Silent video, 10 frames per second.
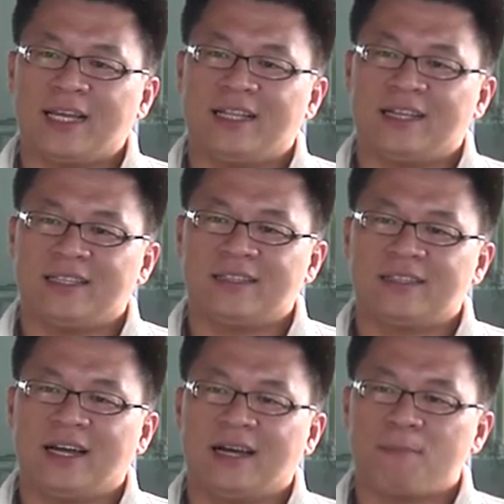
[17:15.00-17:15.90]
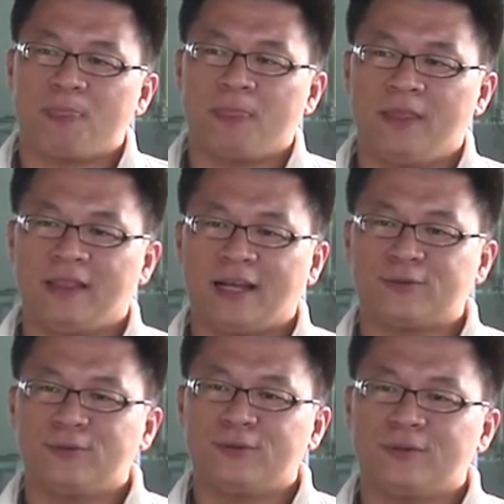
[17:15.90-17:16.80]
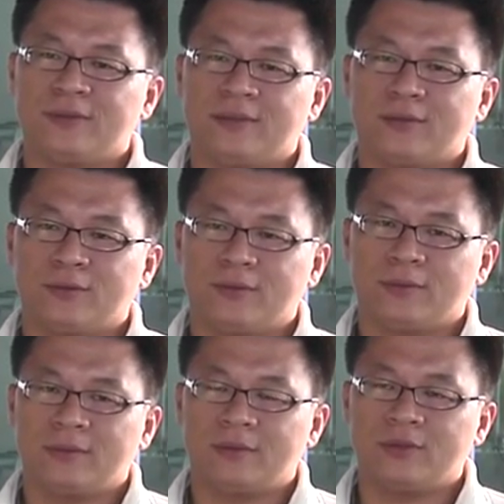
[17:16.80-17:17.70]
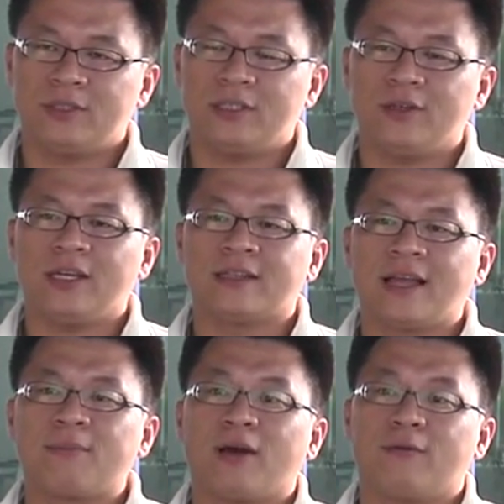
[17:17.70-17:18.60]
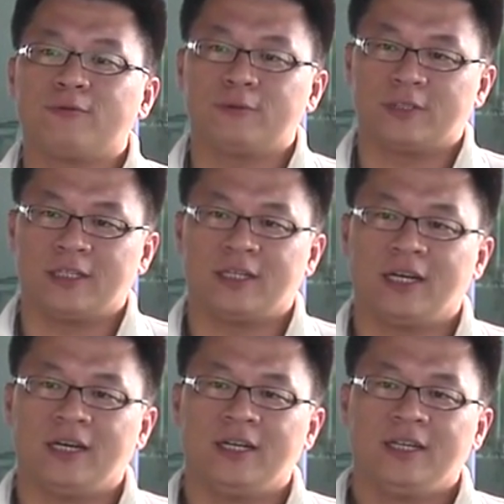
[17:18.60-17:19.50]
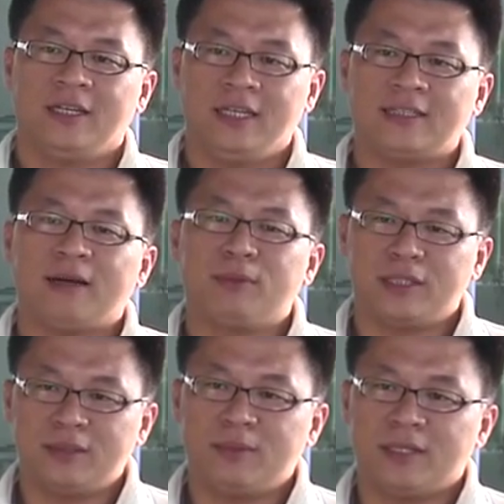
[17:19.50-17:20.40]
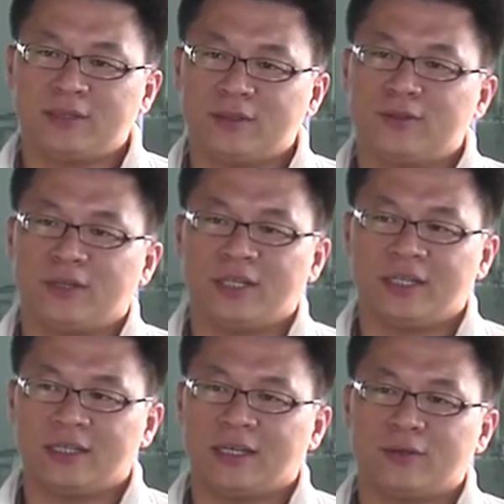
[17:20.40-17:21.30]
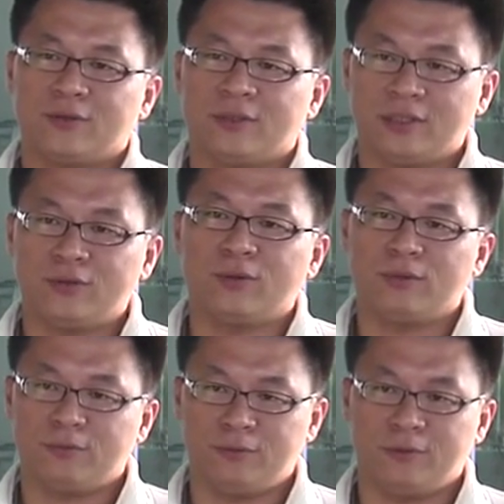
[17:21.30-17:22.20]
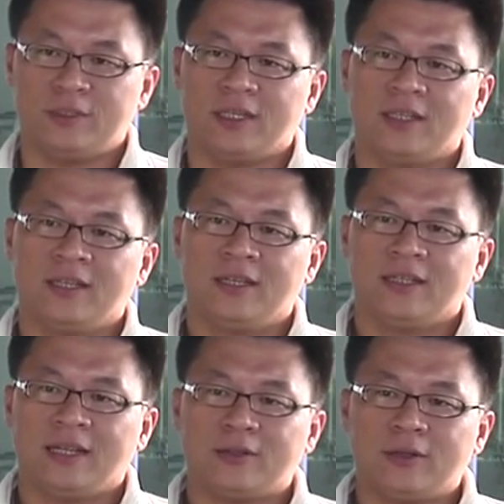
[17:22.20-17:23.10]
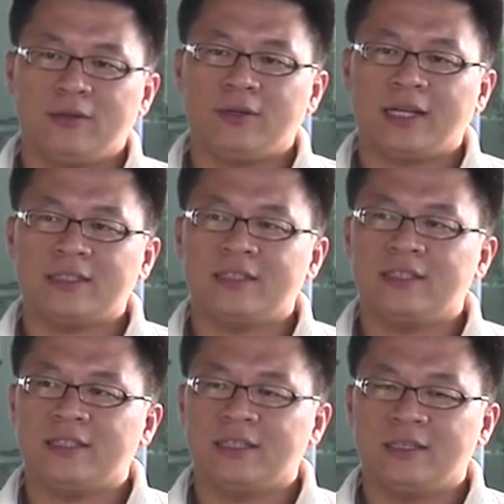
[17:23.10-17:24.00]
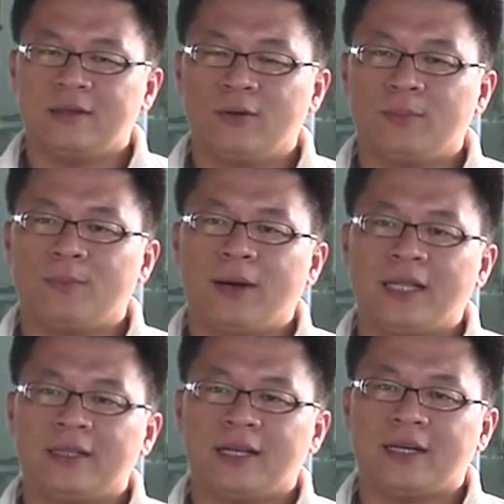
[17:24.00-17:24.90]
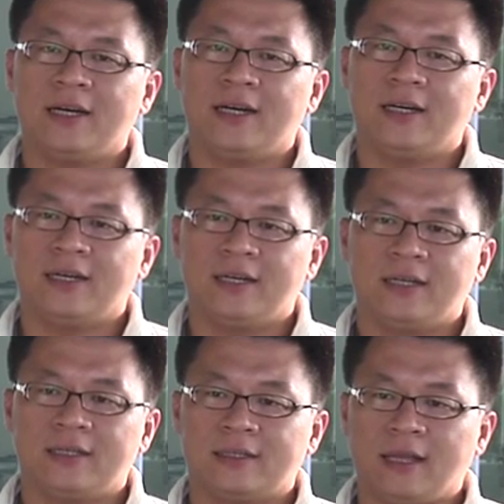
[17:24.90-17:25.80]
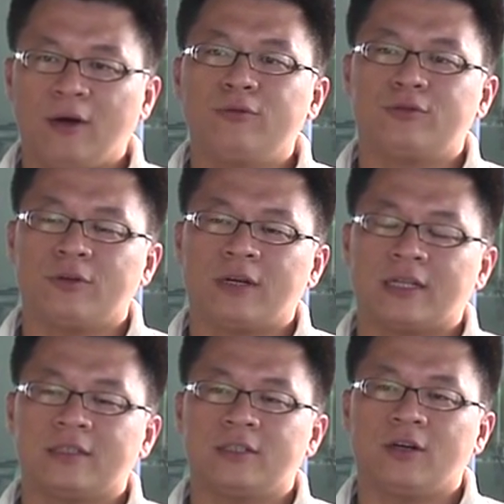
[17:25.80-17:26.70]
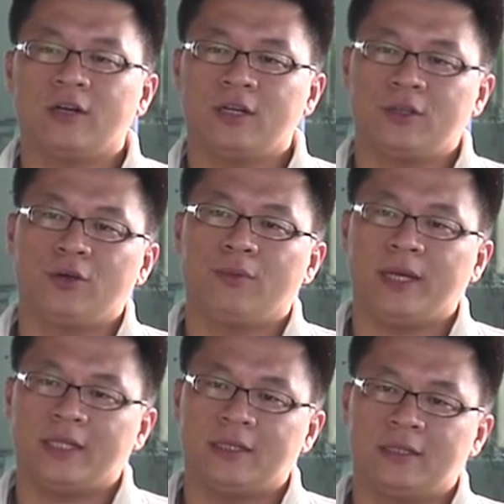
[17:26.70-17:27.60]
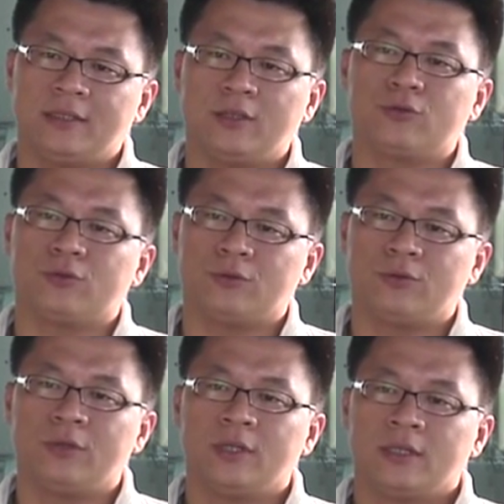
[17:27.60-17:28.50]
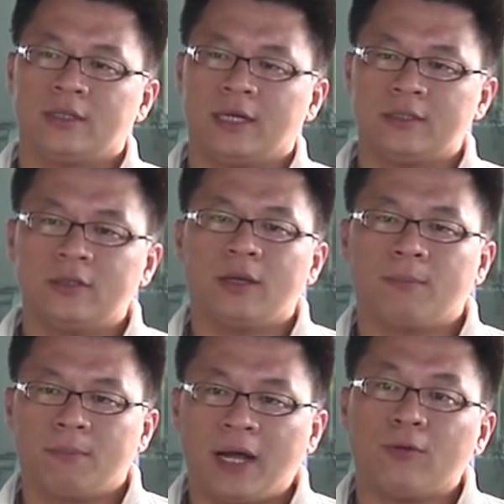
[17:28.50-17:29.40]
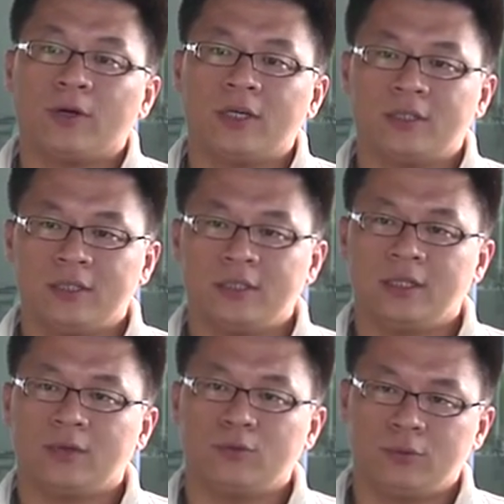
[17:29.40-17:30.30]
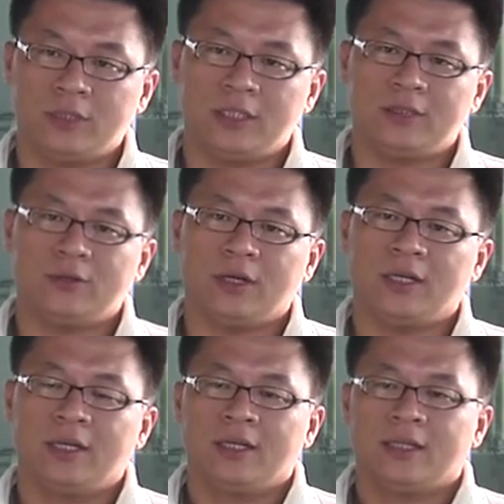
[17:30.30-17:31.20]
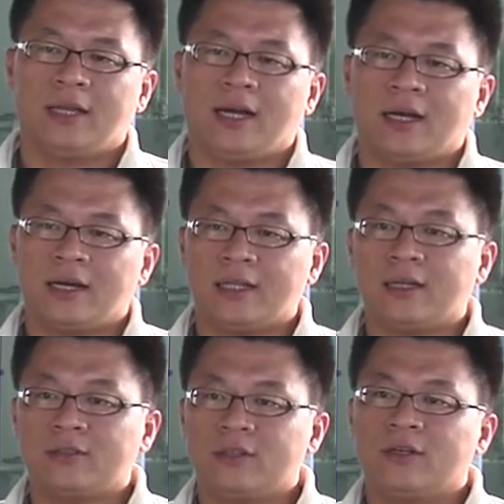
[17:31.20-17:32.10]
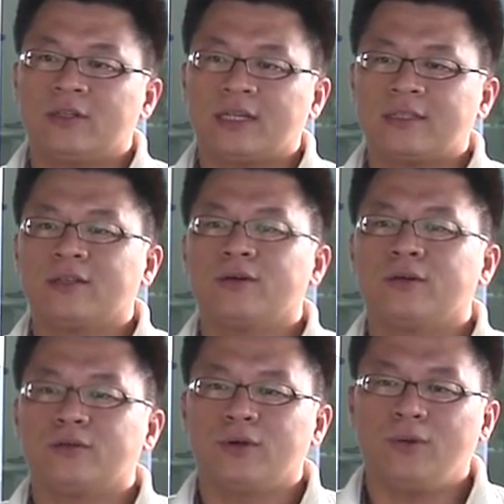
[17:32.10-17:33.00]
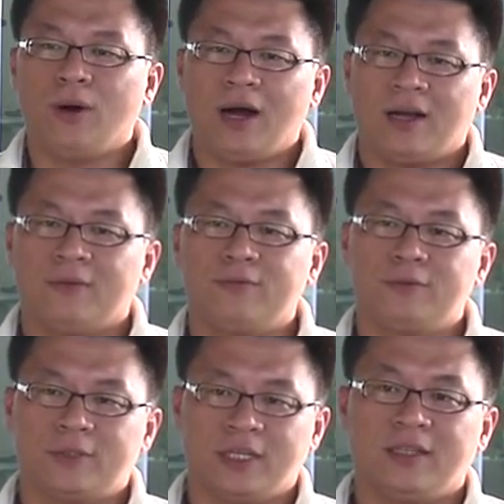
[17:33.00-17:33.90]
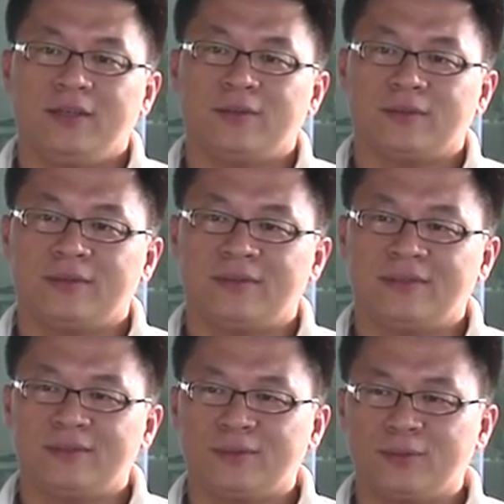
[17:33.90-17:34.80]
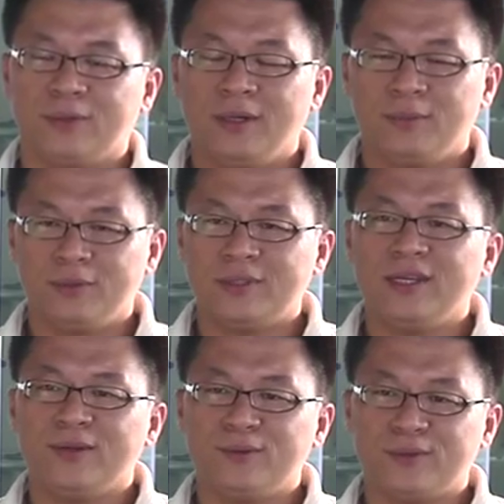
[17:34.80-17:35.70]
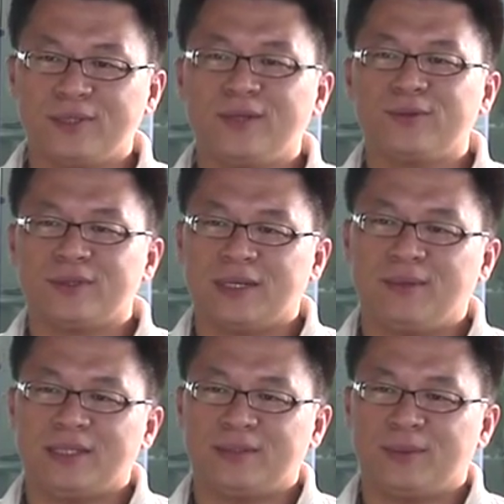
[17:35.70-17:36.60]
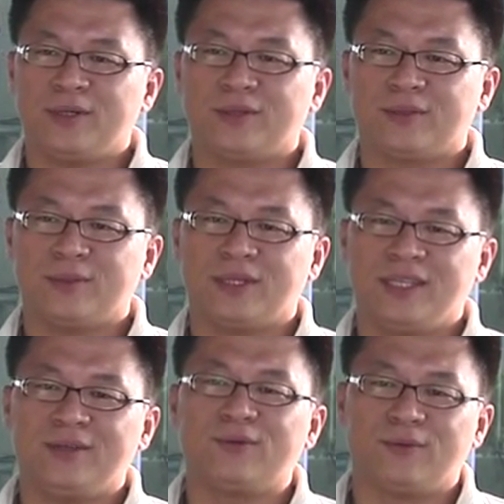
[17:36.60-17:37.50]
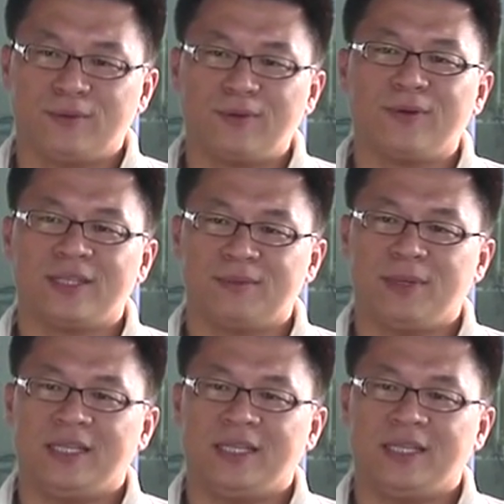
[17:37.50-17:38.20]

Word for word: 里来的，那你拿出就是有点代表府城的一张明信片的时候，你就可以跟他说这是我们府城，那因为它是。我拍的那个台湾文学馆，它是一栋很优美的建筑物，它是有点巴洛克式的古迹。对，那看到之后，大家都会说：“哇，古城又不是很古色古香吗？怎么有这么异国风味的美